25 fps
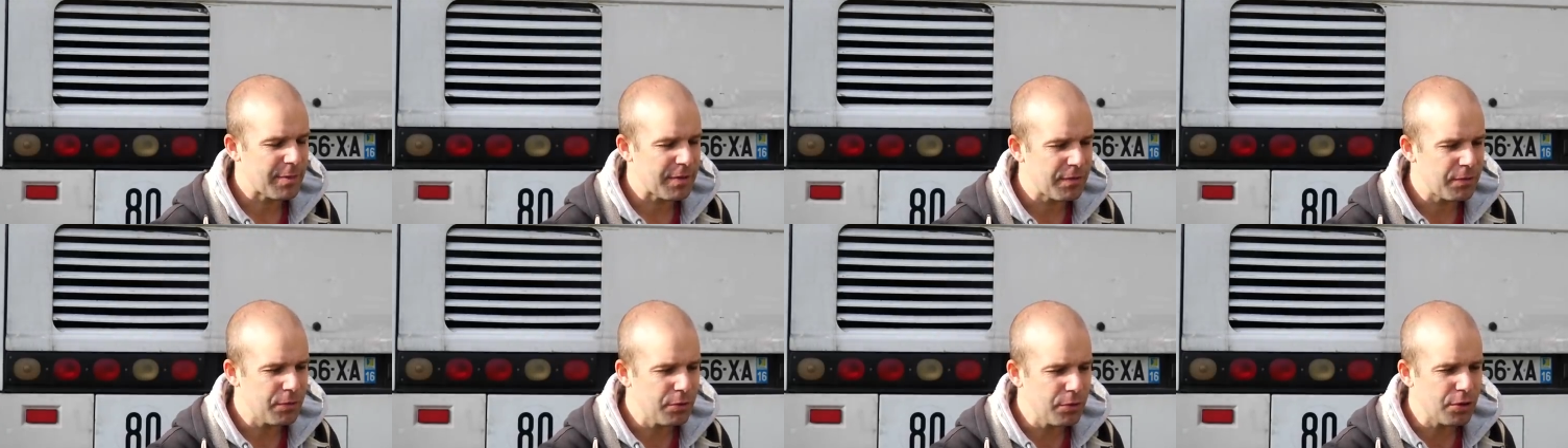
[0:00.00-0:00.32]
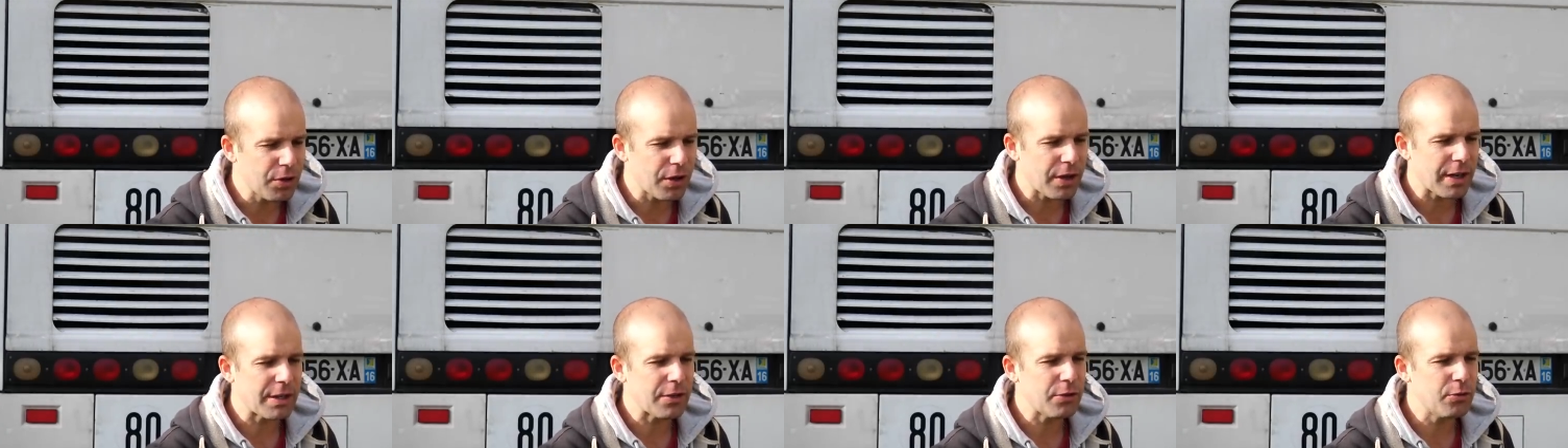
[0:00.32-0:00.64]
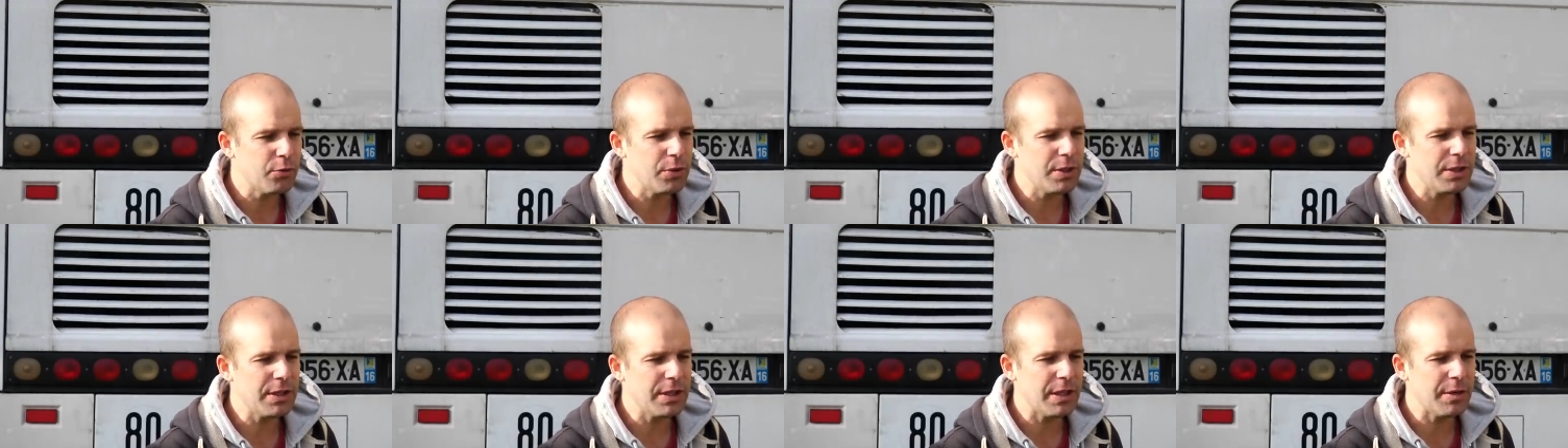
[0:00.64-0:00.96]
m'est venu dans la
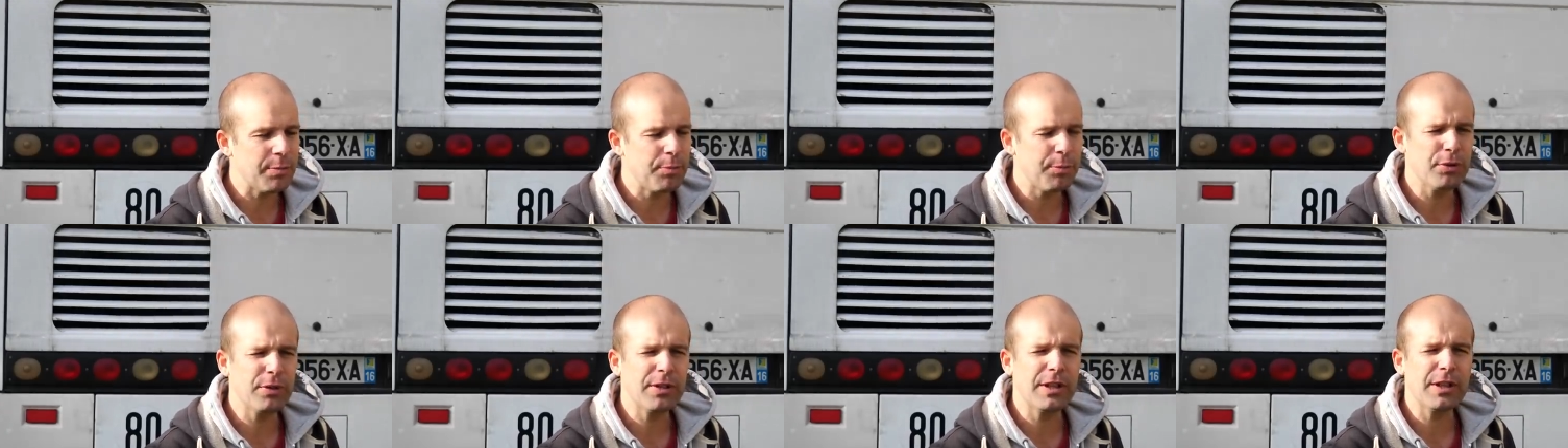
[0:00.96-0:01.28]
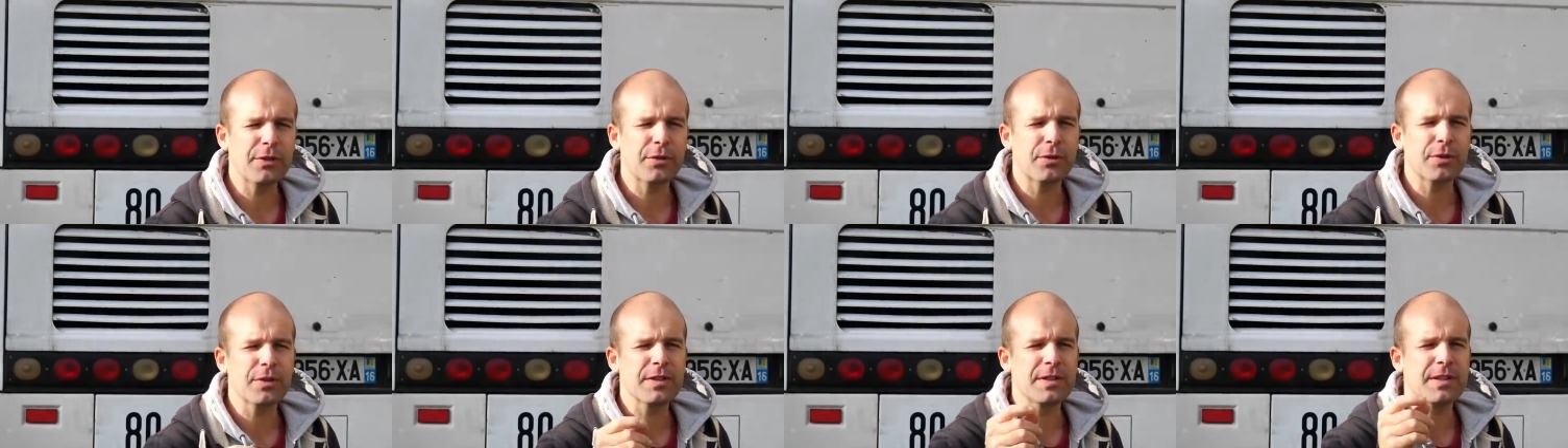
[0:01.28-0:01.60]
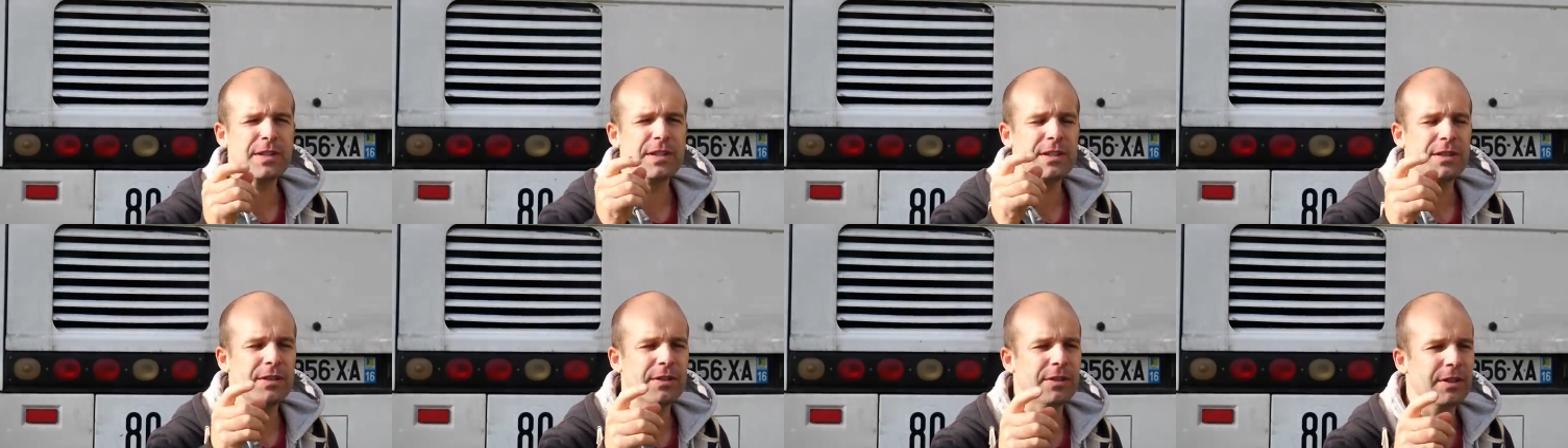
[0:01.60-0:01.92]
nuit et peut-être
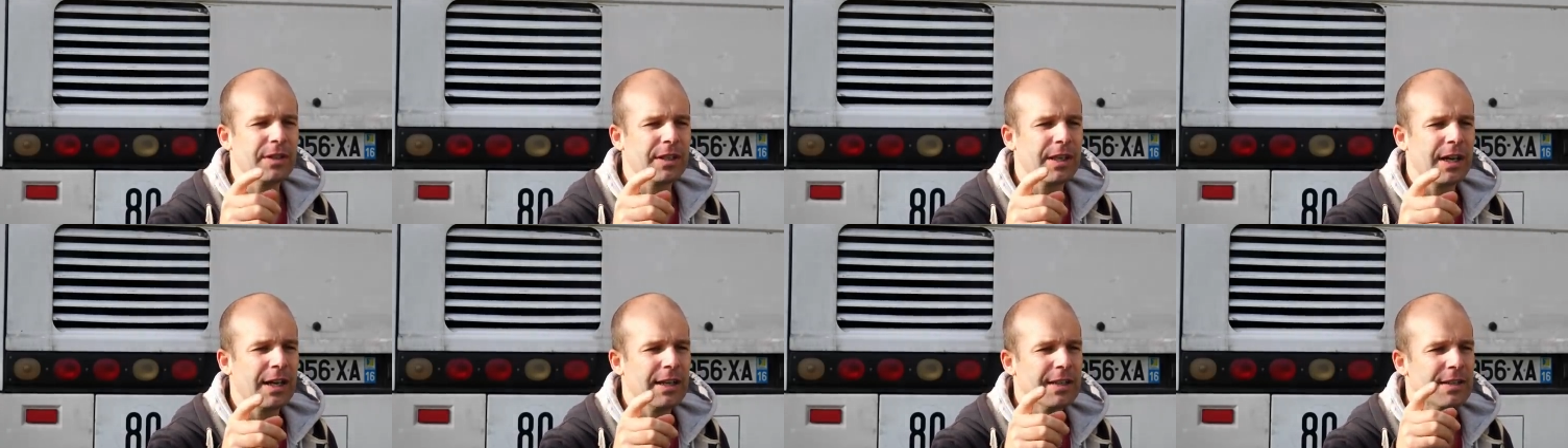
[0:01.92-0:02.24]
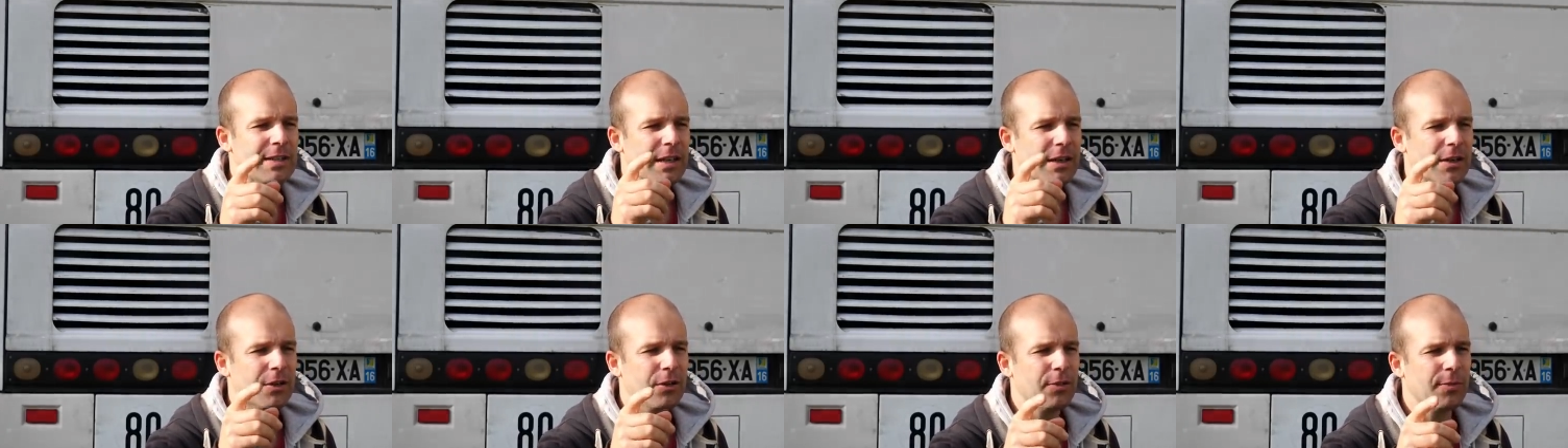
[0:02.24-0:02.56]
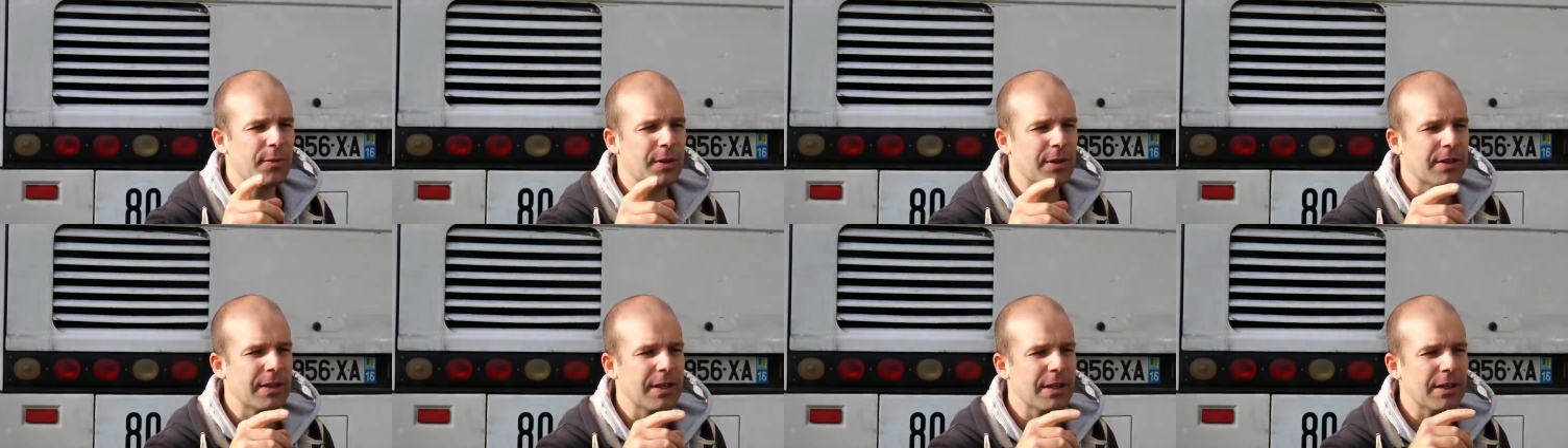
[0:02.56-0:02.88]
aussi euh, grâce à un
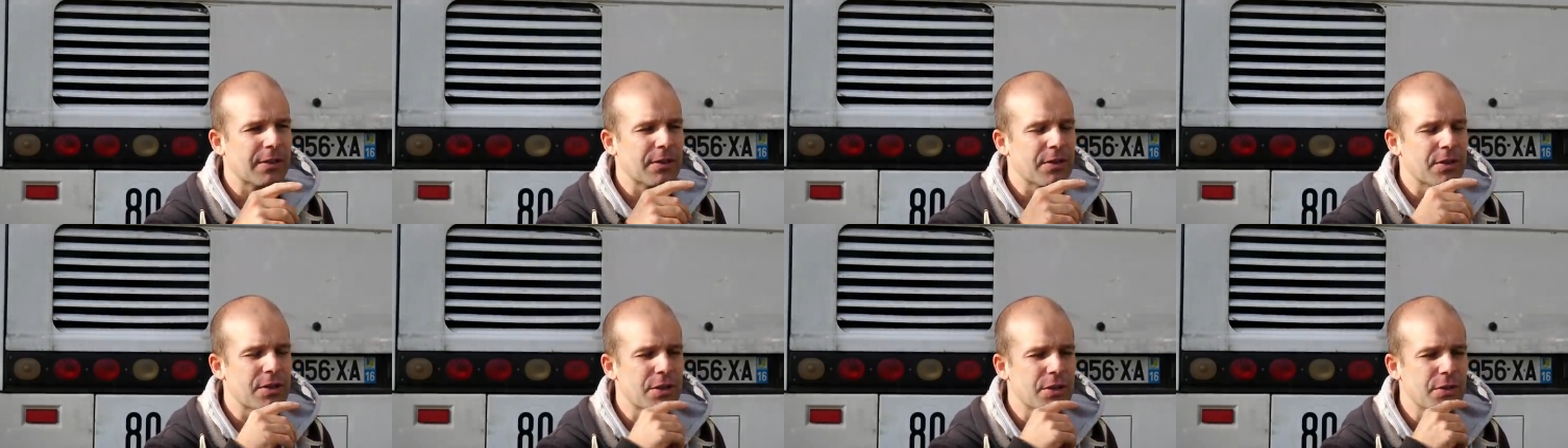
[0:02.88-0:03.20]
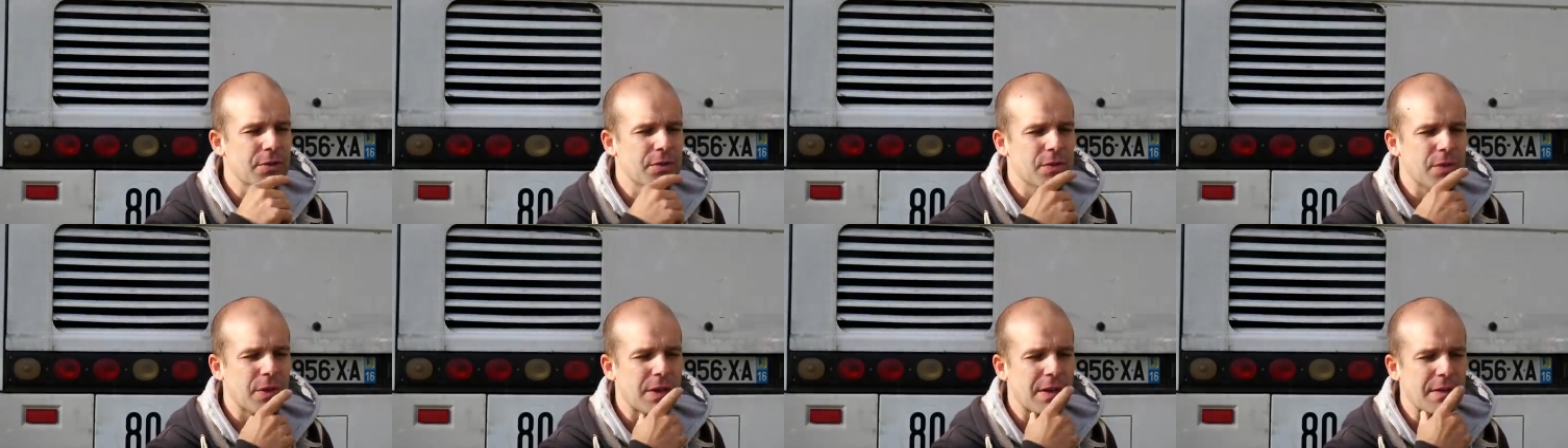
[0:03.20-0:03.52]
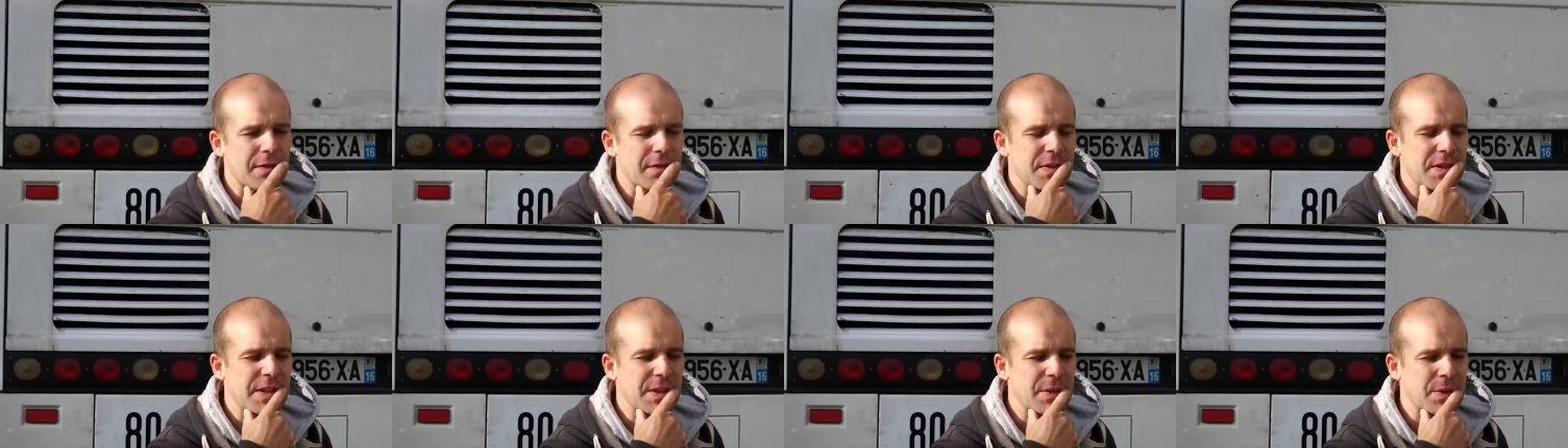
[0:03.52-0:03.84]
commentaire que j'ai eu sur
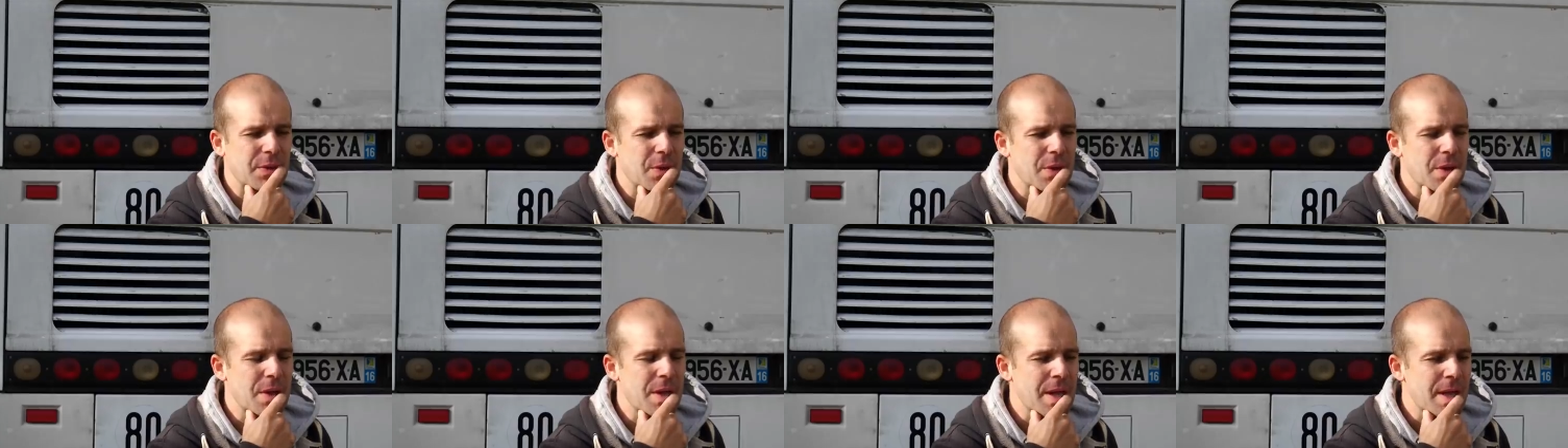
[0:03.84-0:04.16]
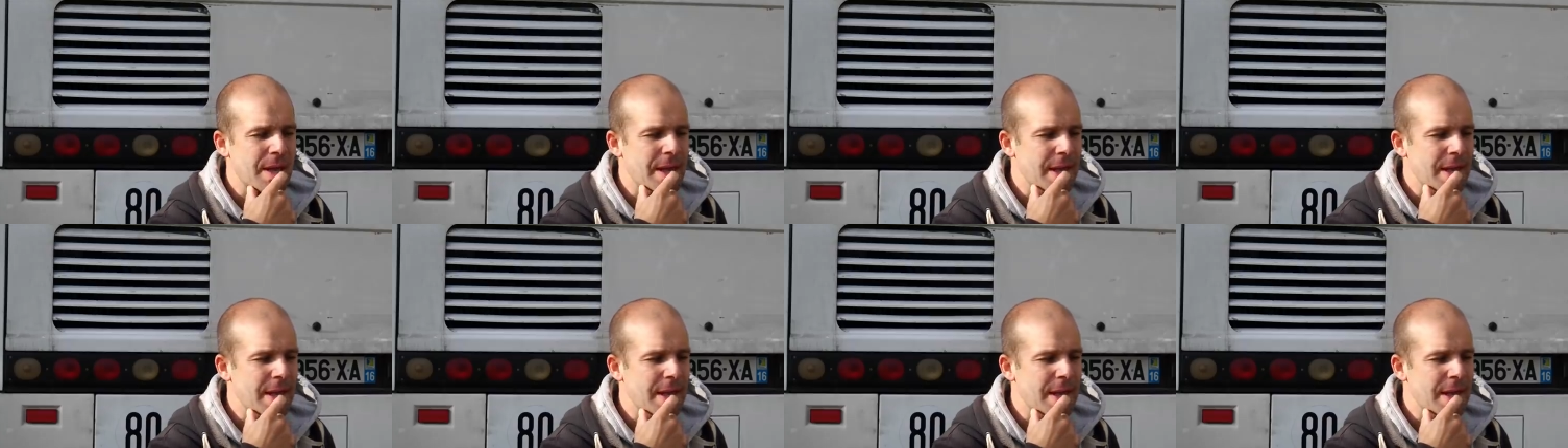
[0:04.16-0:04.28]
la vidéo